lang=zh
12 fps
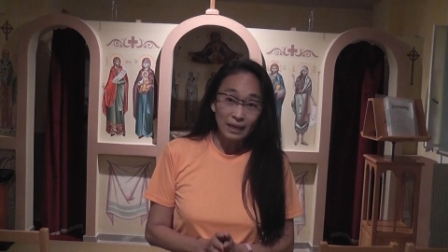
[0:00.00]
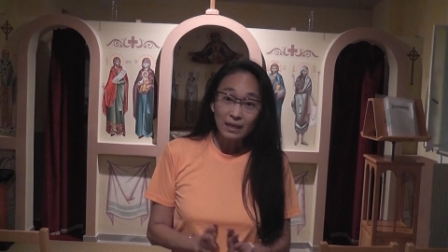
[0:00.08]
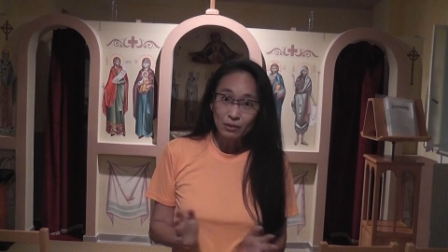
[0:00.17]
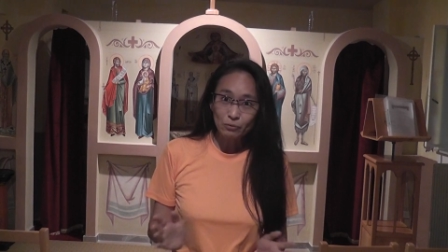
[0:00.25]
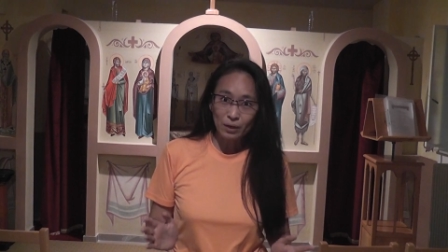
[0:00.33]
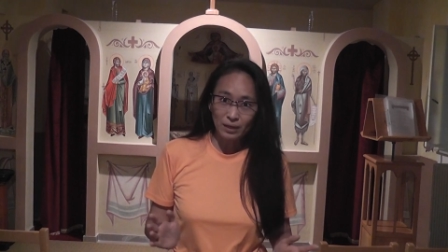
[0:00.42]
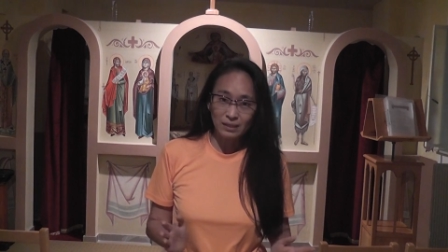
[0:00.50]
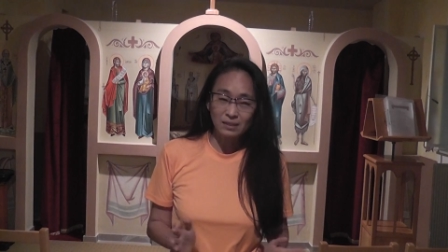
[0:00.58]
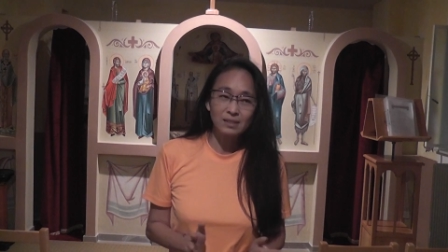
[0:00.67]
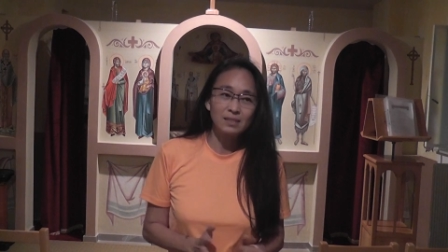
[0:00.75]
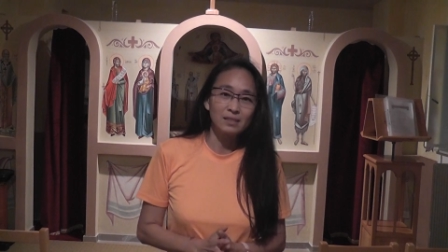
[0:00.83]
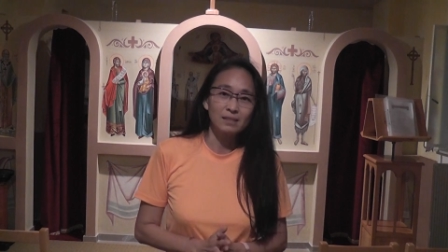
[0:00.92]
一个月一
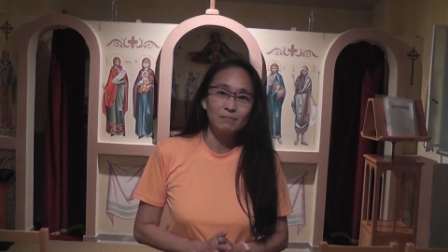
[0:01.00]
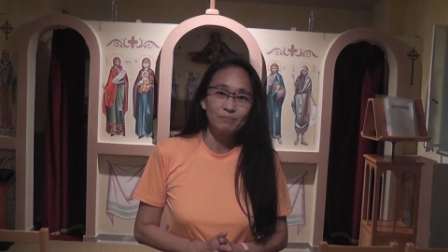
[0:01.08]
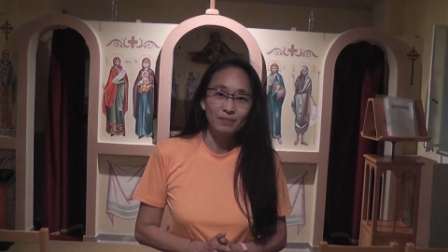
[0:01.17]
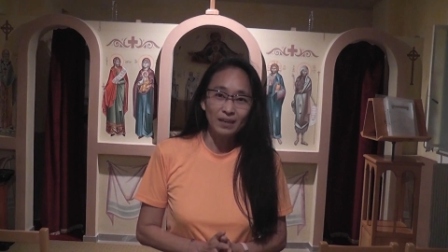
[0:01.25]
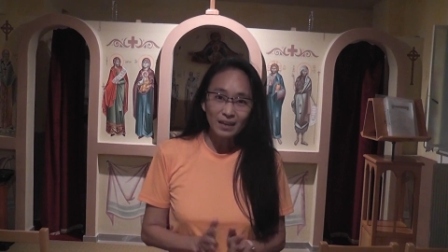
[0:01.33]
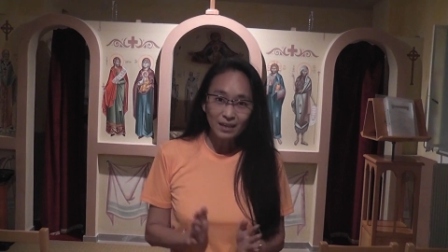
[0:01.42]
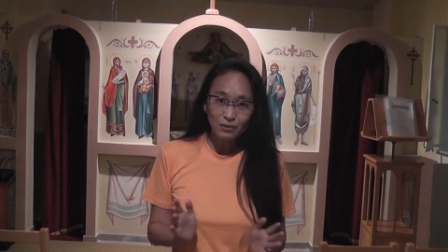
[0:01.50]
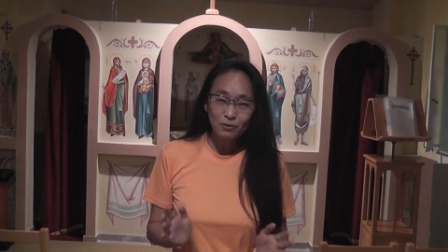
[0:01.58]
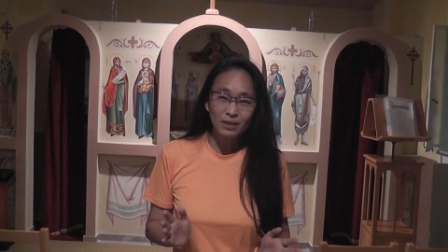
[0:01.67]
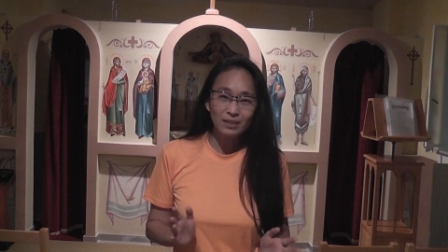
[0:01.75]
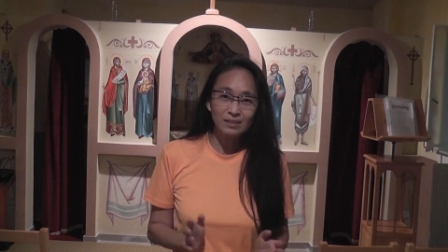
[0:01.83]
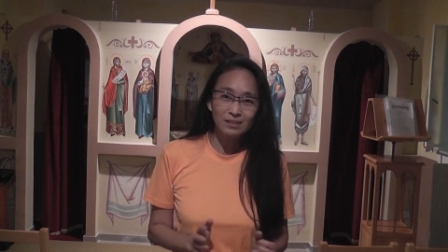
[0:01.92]
次，一个
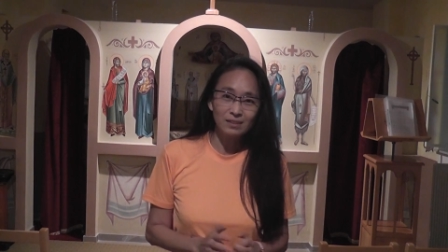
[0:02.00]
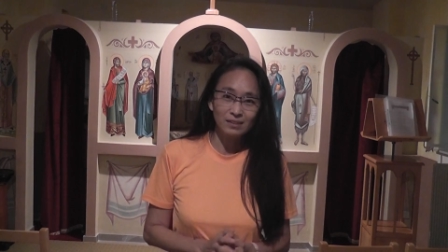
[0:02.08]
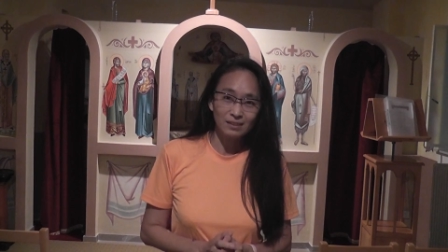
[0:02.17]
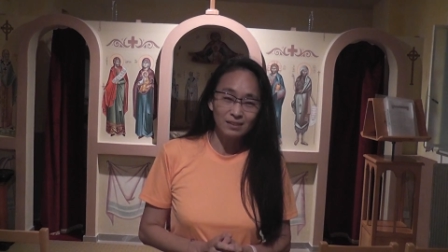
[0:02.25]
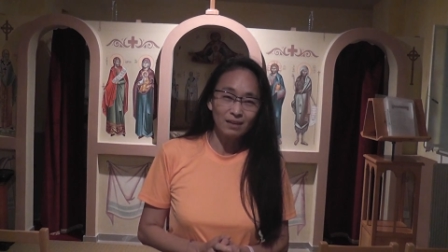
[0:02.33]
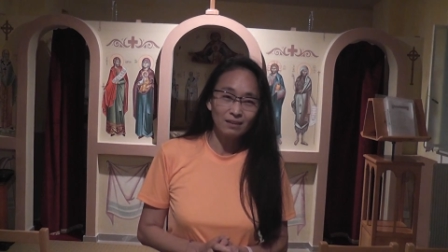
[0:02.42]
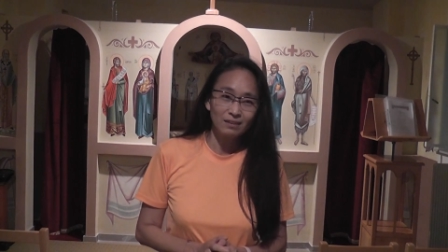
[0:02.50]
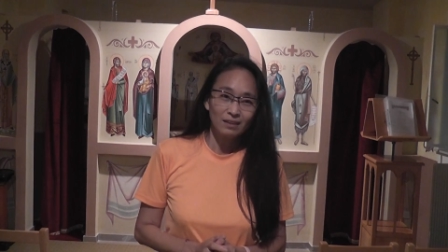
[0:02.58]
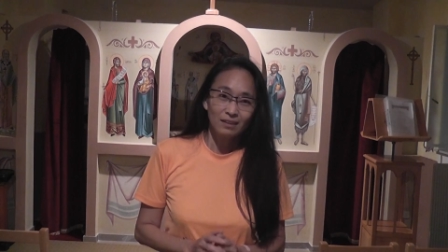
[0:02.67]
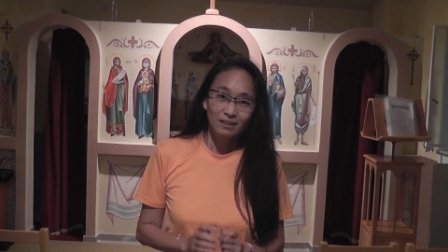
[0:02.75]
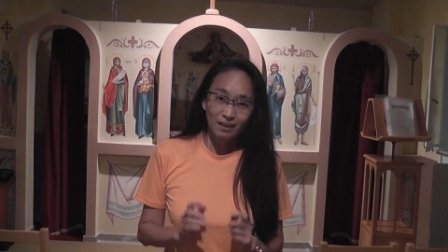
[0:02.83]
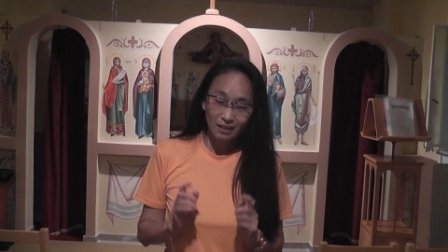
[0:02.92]
月一次，你知道
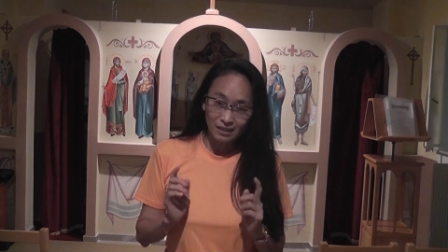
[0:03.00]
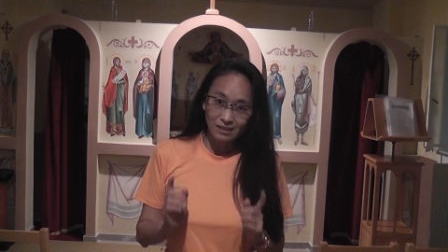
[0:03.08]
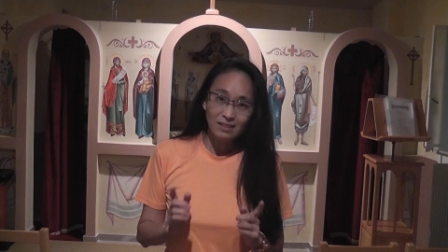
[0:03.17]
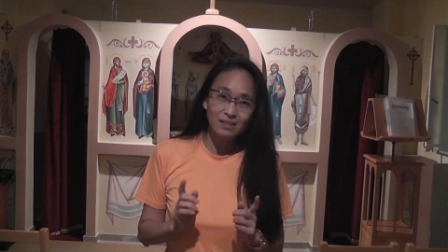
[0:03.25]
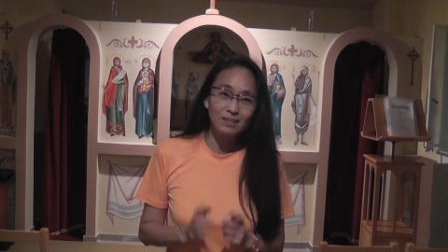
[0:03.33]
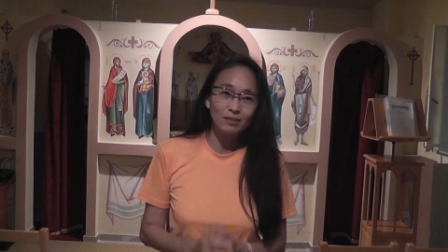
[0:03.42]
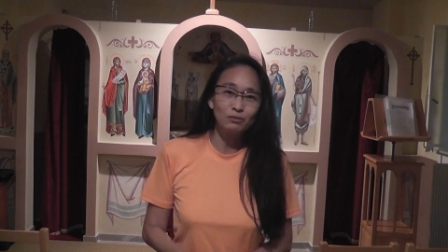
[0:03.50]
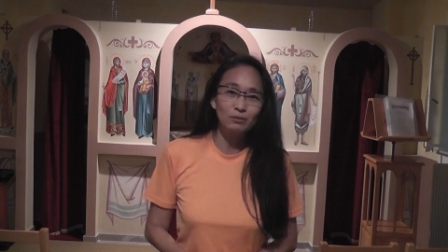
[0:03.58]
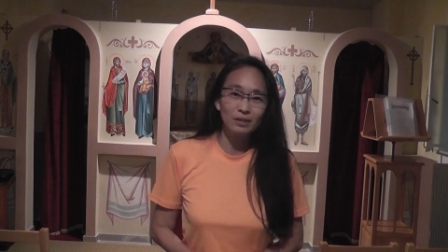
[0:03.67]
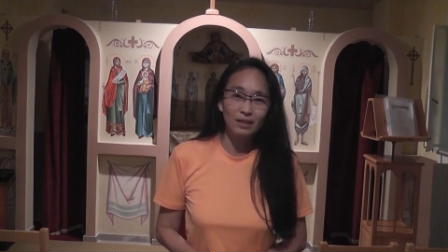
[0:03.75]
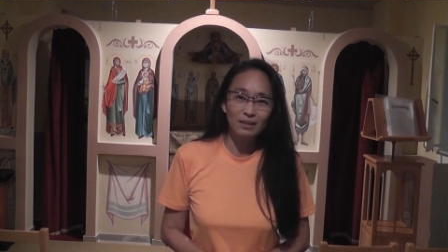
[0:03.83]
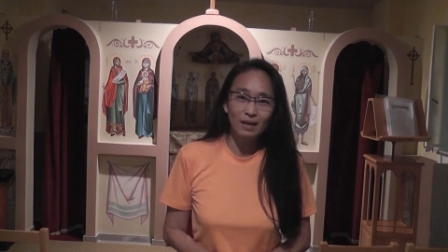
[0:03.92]
那一次的作
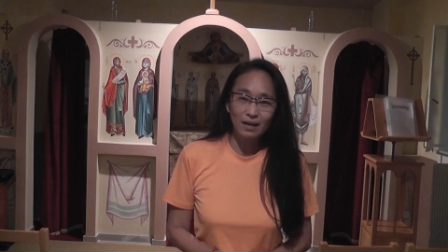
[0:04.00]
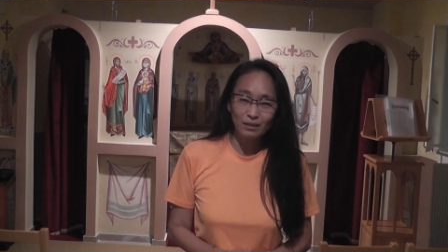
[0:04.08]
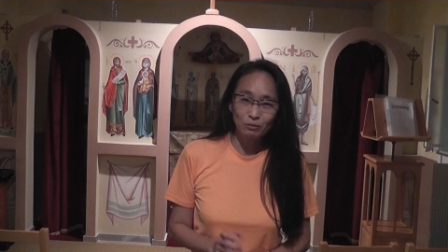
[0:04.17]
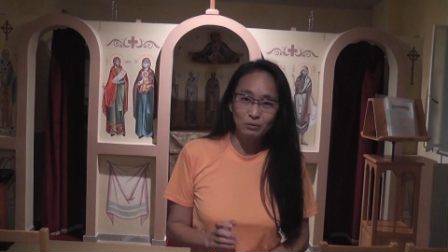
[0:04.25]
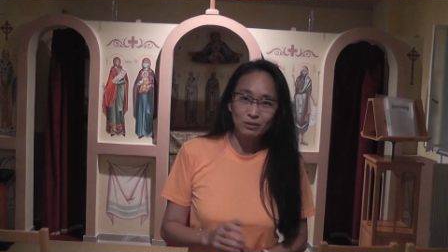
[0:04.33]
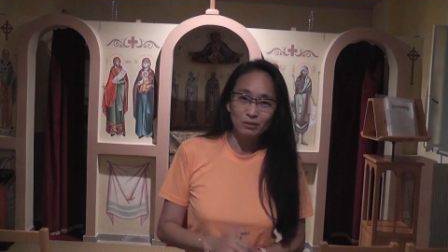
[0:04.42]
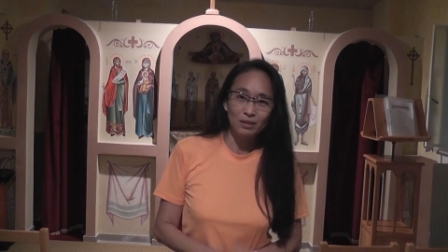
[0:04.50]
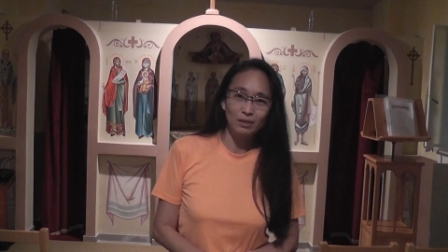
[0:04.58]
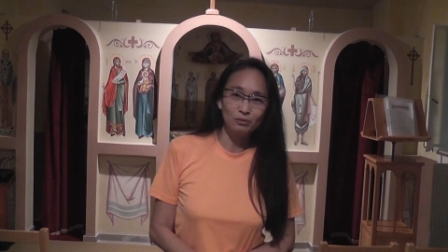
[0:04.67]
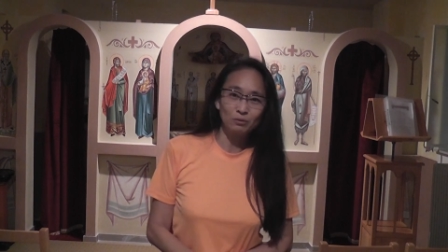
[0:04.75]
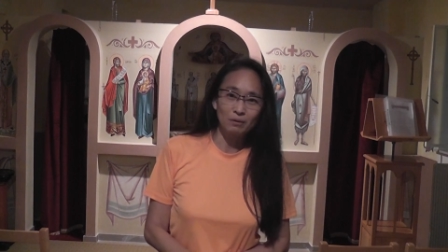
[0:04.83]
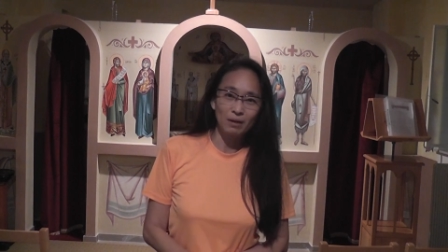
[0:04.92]
业大概多久可以
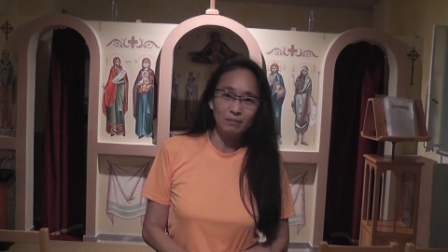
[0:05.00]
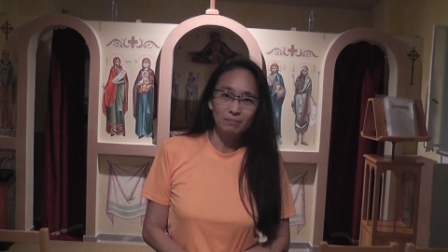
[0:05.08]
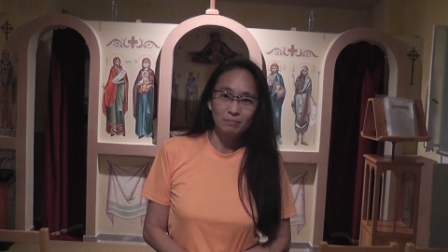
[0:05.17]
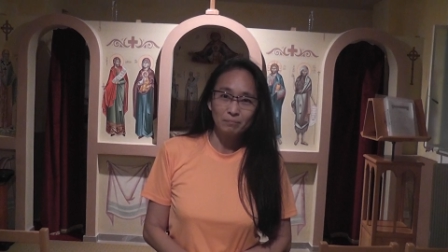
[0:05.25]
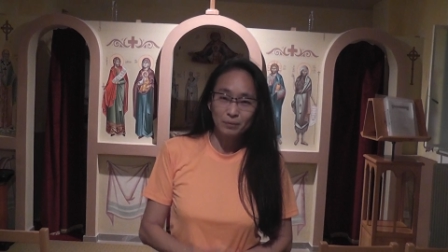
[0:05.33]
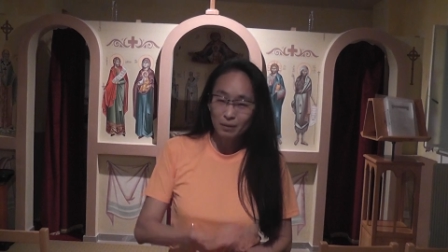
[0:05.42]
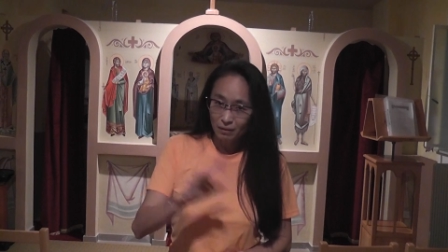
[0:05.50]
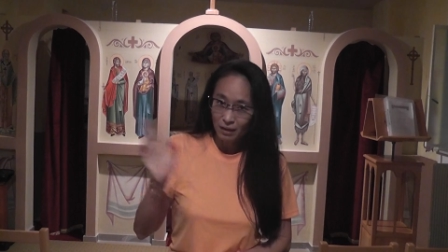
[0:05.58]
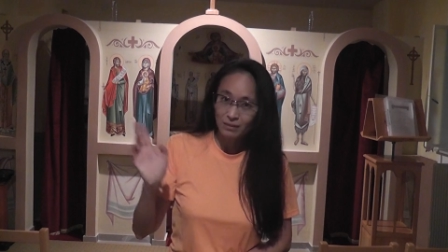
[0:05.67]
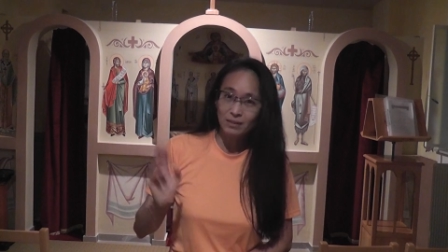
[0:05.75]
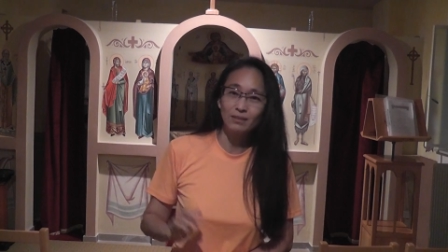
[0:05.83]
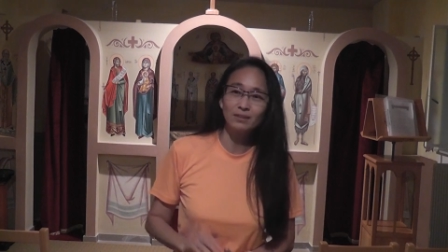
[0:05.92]
做完？不用
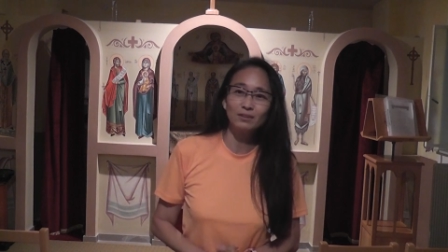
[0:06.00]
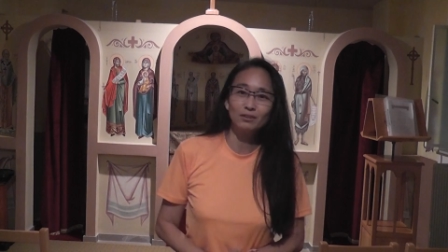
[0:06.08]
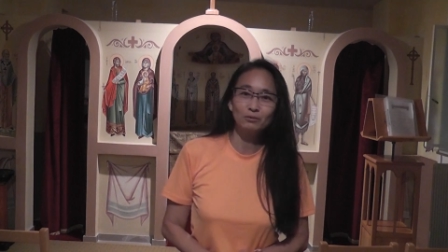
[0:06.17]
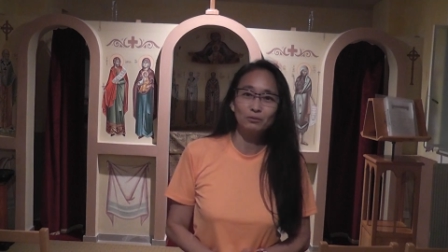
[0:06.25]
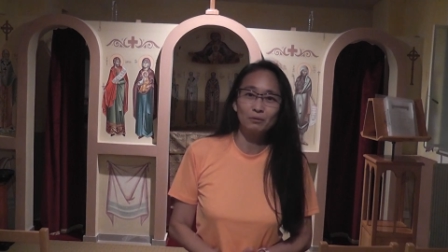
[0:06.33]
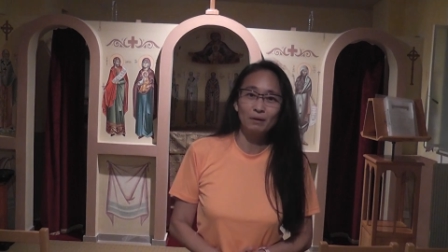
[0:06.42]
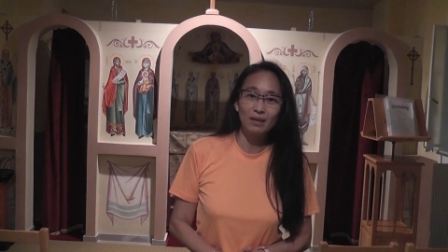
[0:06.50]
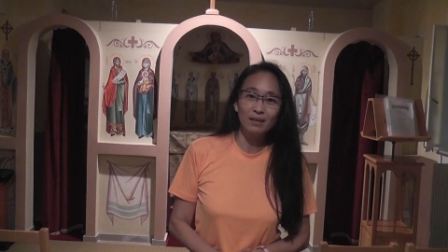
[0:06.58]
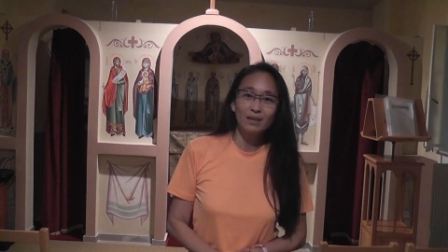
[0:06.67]
两小时就做完。